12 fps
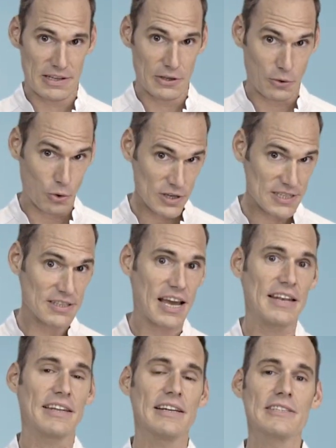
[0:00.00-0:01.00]
den größten
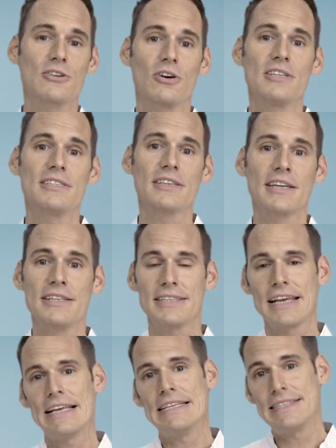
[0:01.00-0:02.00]
Anteil des
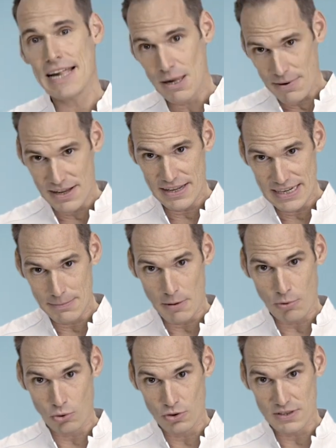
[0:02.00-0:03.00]
Cholesterins selber in der
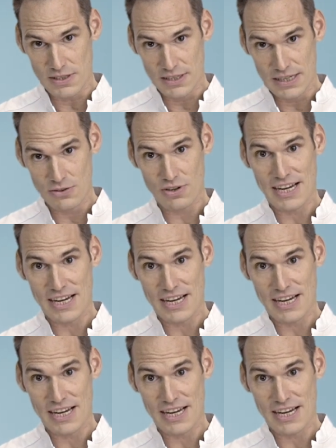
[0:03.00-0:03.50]
Leber produziert,